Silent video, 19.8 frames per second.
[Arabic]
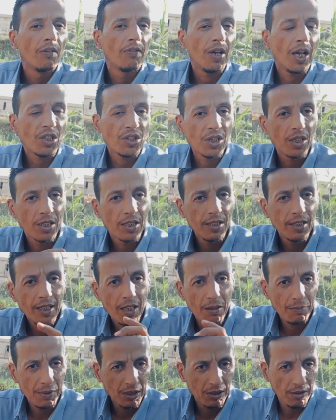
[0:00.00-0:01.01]
فعشان كده
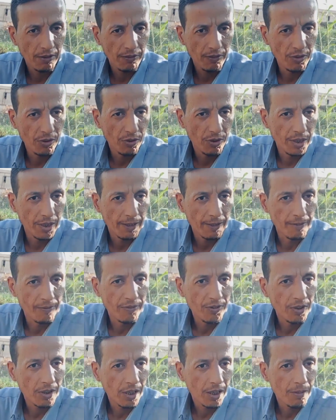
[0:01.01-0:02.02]
انا عملت الفيديو ده
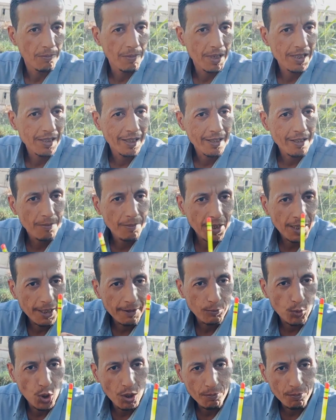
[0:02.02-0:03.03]
الغماز ده يا
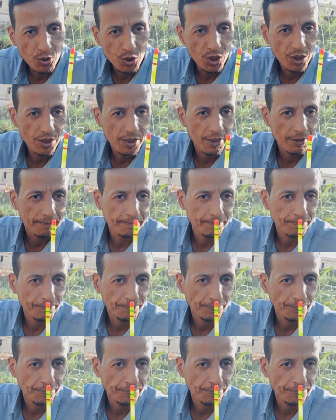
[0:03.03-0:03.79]
جماعه مهم جدا